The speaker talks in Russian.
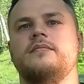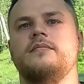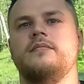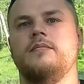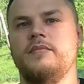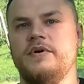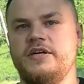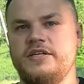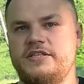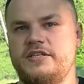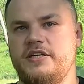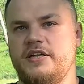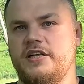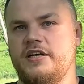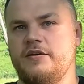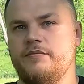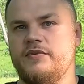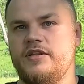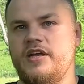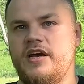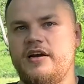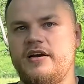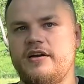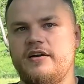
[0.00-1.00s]
Мы делаем
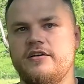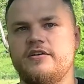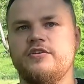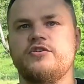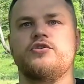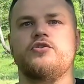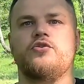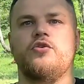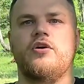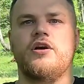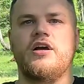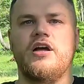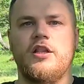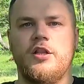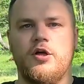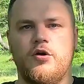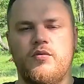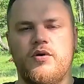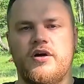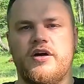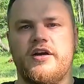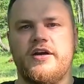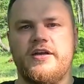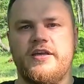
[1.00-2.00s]
так, что
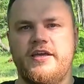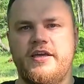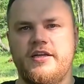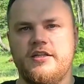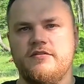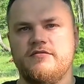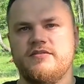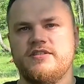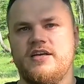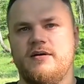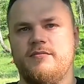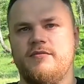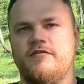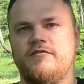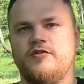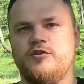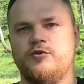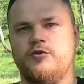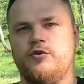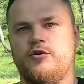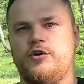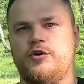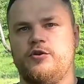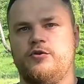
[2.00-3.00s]
оголовок ракеты в самой
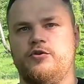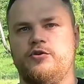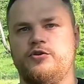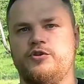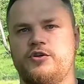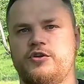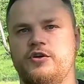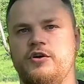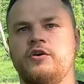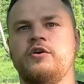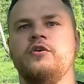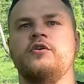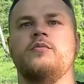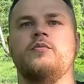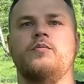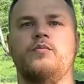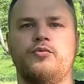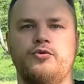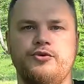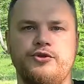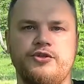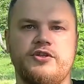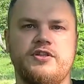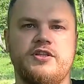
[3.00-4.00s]
высокой точке
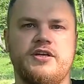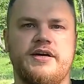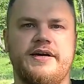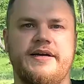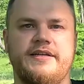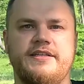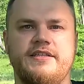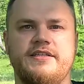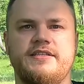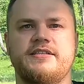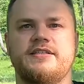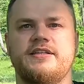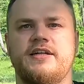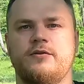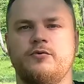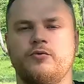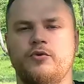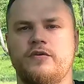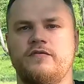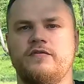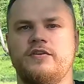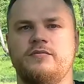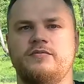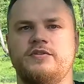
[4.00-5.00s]
будет находиться над
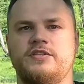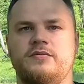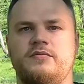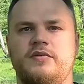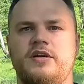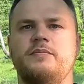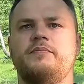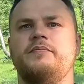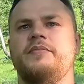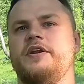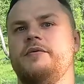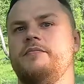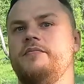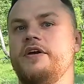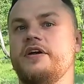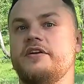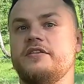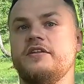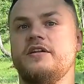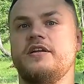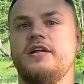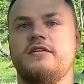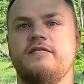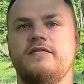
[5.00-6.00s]
уровнем Земли
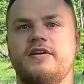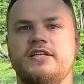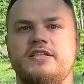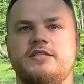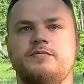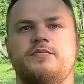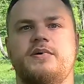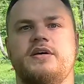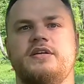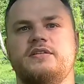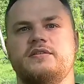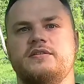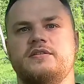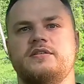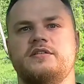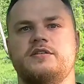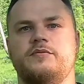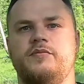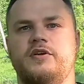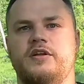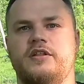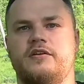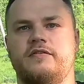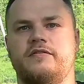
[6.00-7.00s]
примерно на 25
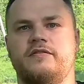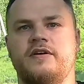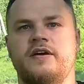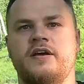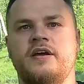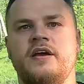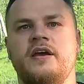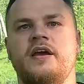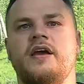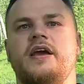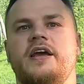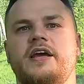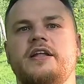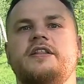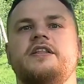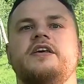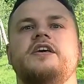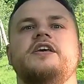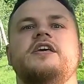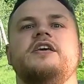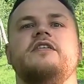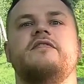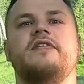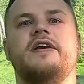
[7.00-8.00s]
сантиметров. Это и
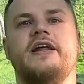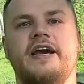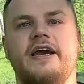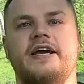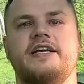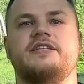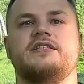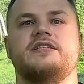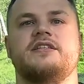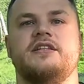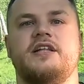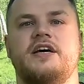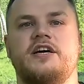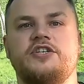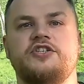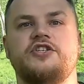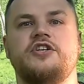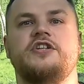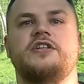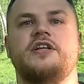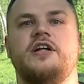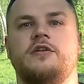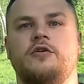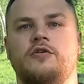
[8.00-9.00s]
является
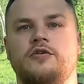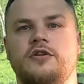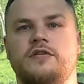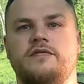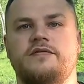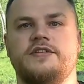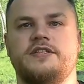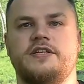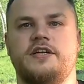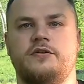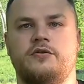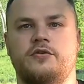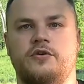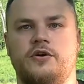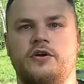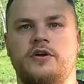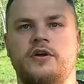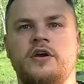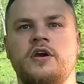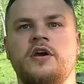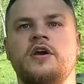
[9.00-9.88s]
нашей эталонной высотой.